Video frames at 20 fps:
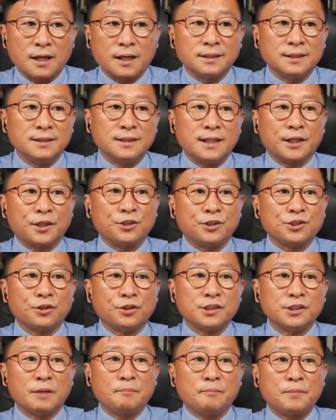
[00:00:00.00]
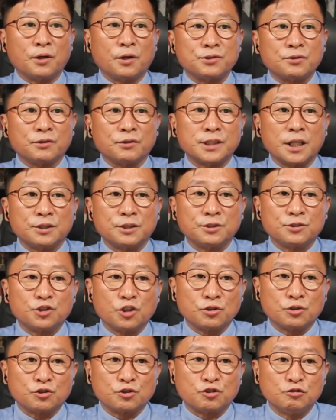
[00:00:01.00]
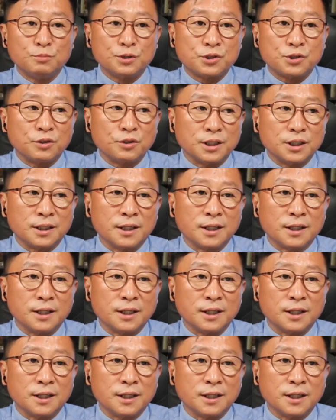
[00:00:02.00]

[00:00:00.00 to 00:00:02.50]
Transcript: 이낙연 전 대표, 정세균 전 국무총리,